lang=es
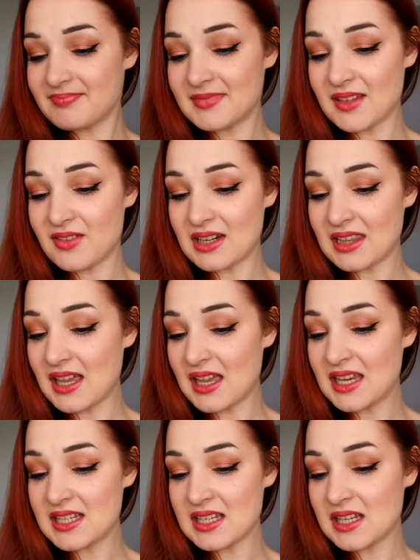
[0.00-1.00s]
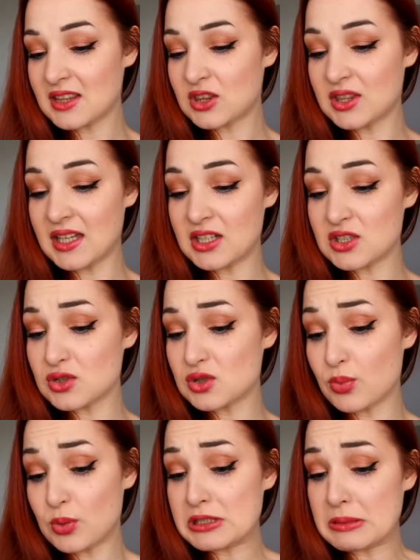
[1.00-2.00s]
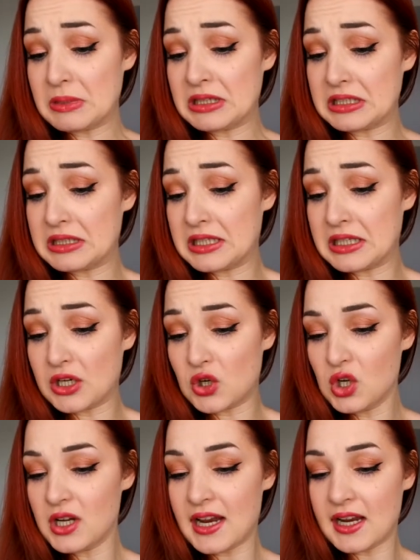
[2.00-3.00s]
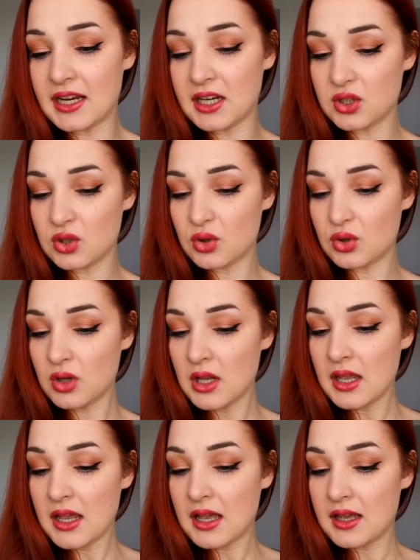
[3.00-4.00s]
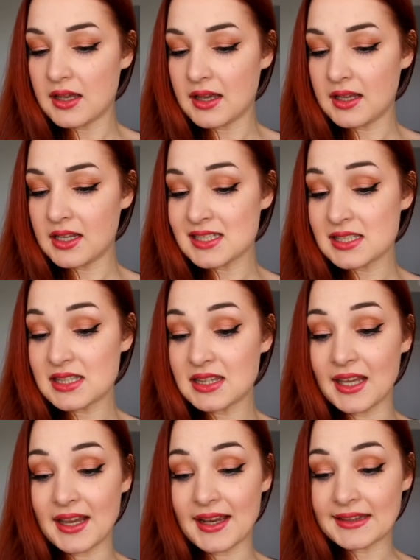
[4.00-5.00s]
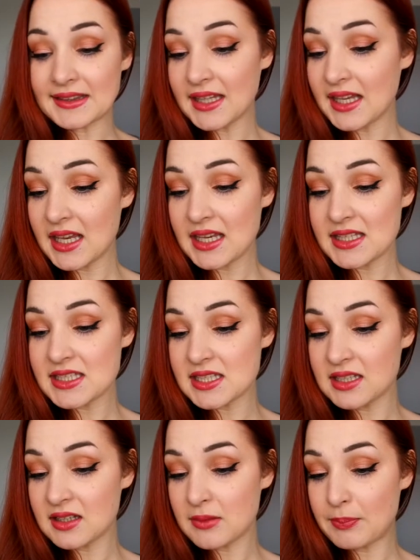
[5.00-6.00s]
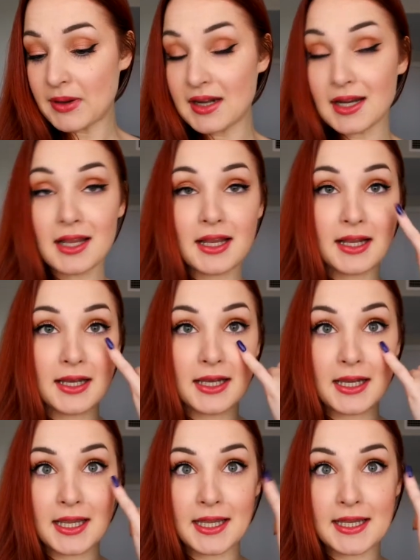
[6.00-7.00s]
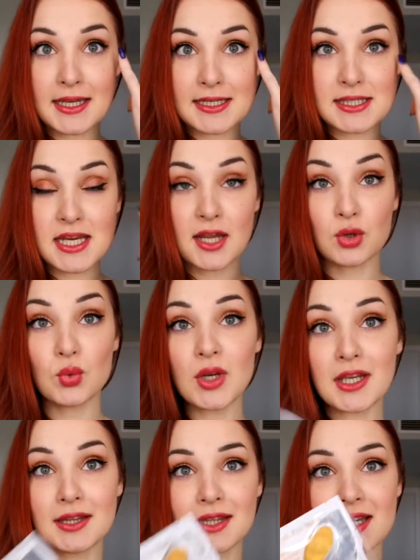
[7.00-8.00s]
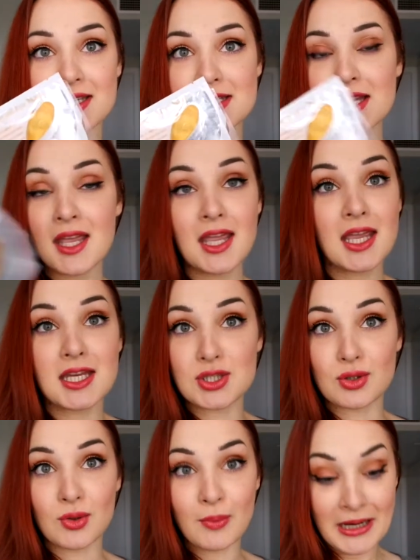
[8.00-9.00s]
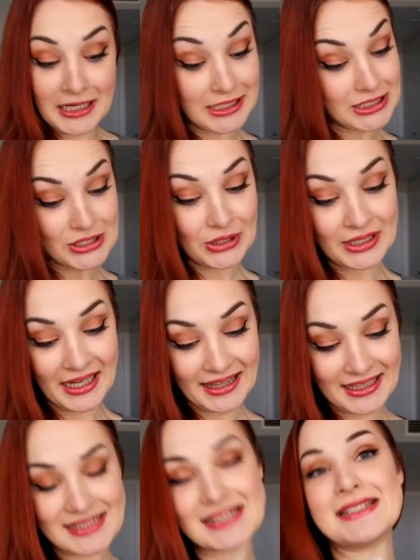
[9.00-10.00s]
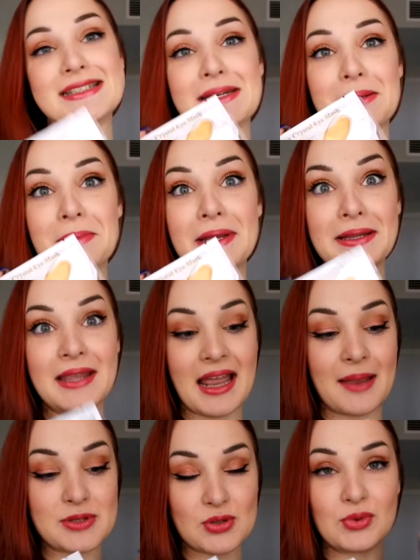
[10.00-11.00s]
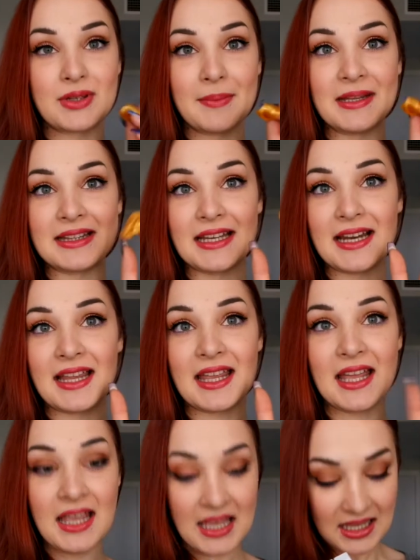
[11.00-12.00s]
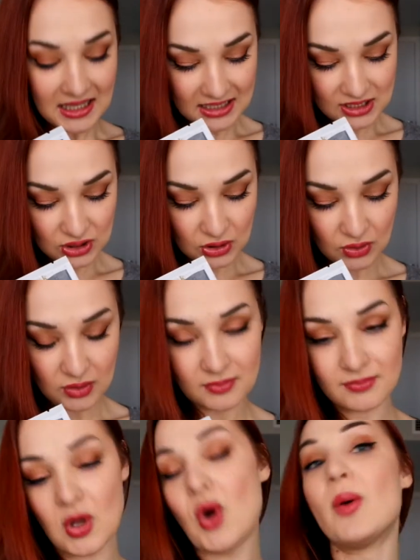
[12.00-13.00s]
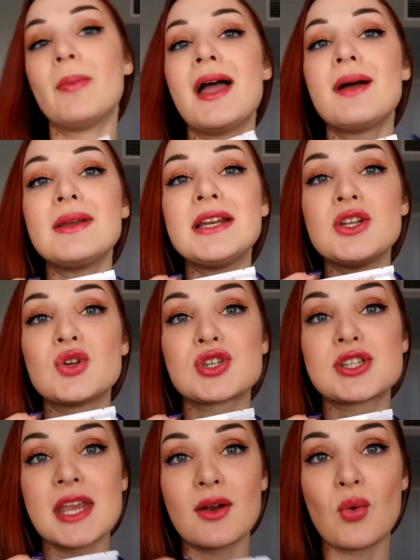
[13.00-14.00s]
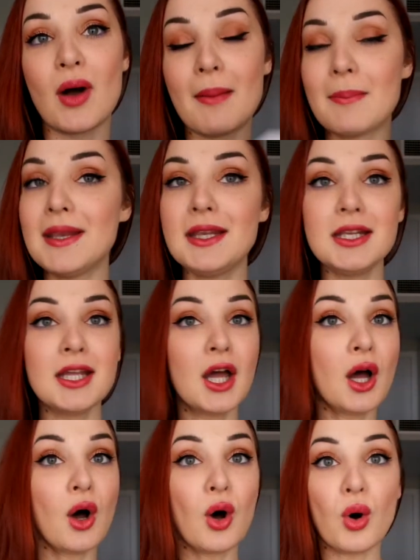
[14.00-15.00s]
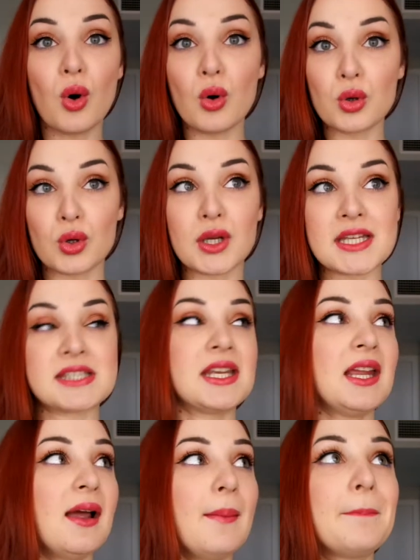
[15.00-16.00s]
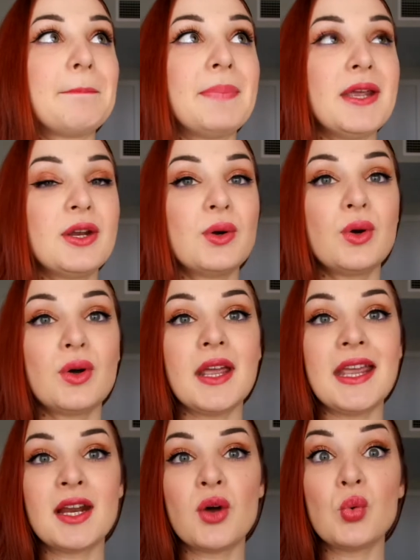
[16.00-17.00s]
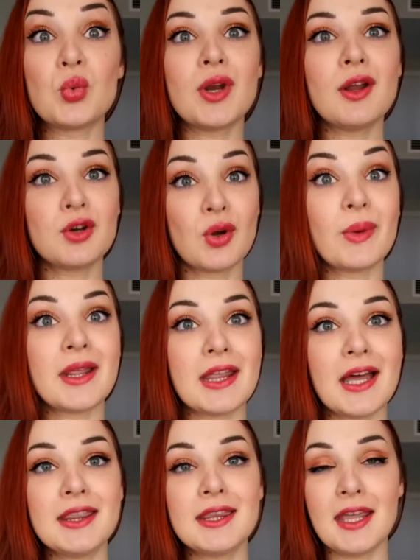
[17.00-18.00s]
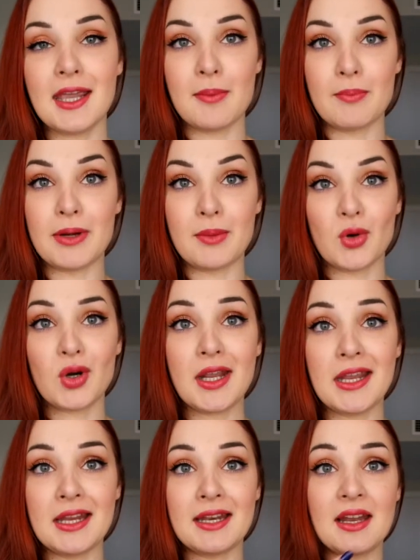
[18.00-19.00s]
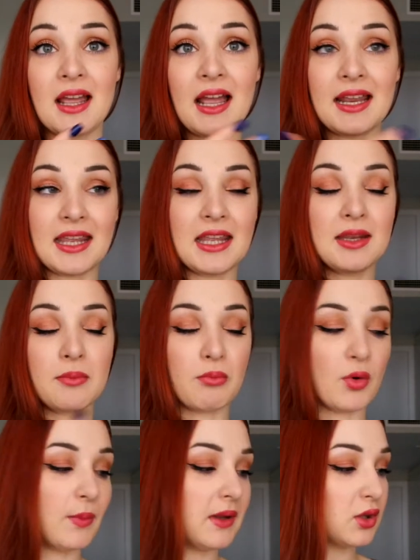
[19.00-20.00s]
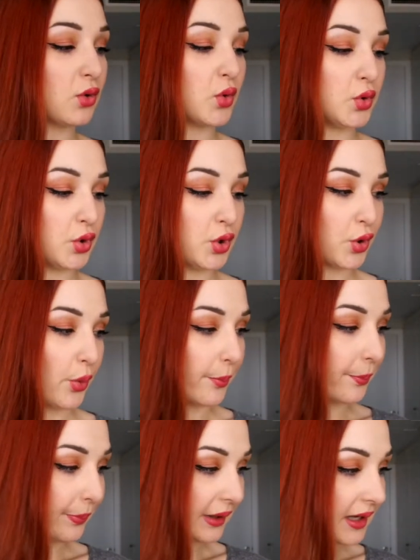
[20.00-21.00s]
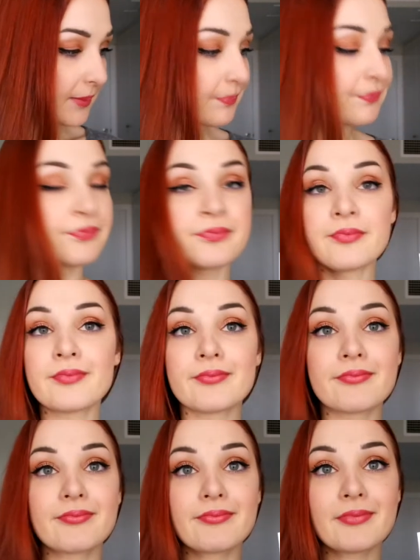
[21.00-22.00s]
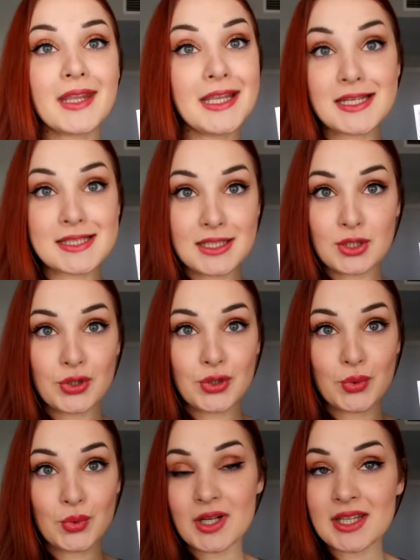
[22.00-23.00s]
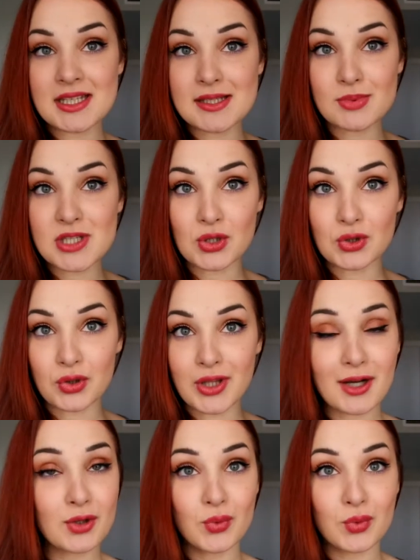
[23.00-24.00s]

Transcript: de verdad, eh, supuestamente tiene colágeno, ah, es de anti-aging para las arruguitas. Esto no me hizo nada, sinceramente, absolutamente nada. Esto o me ha venido seco a mí o lo que sea, pero era una novedad en primor en aquel momento cuando lo compré. Y ha sido una decepción total,